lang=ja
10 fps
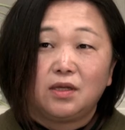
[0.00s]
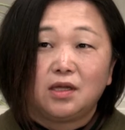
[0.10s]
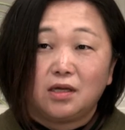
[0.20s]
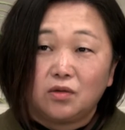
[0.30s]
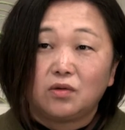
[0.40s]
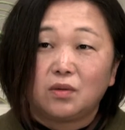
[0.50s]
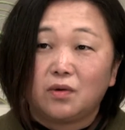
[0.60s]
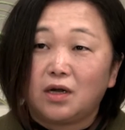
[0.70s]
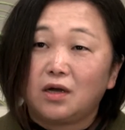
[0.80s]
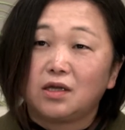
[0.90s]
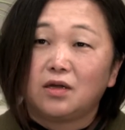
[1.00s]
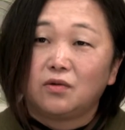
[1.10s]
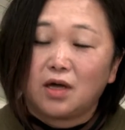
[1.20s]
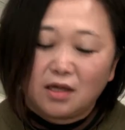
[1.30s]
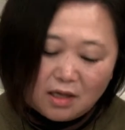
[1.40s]
みんなに飲んでもらわない
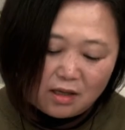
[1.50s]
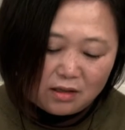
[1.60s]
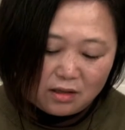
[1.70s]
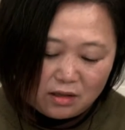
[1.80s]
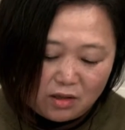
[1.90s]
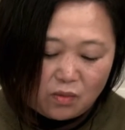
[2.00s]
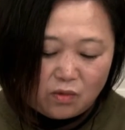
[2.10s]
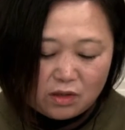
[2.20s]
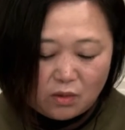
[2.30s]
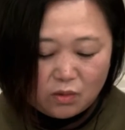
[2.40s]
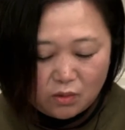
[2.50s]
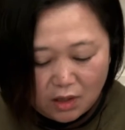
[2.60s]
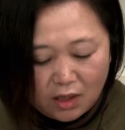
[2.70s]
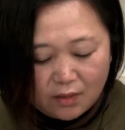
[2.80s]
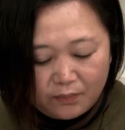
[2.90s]
のかなって思ったこと
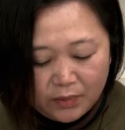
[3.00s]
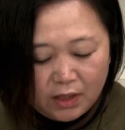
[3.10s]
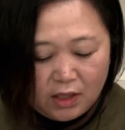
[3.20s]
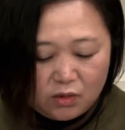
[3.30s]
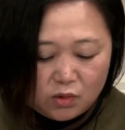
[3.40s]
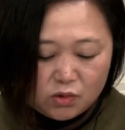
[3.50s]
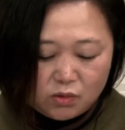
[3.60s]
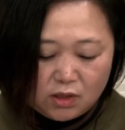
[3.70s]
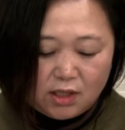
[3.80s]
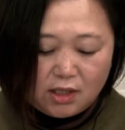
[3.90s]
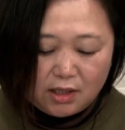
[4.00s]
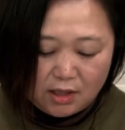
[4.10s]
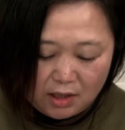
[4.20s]
が一つのきっかけ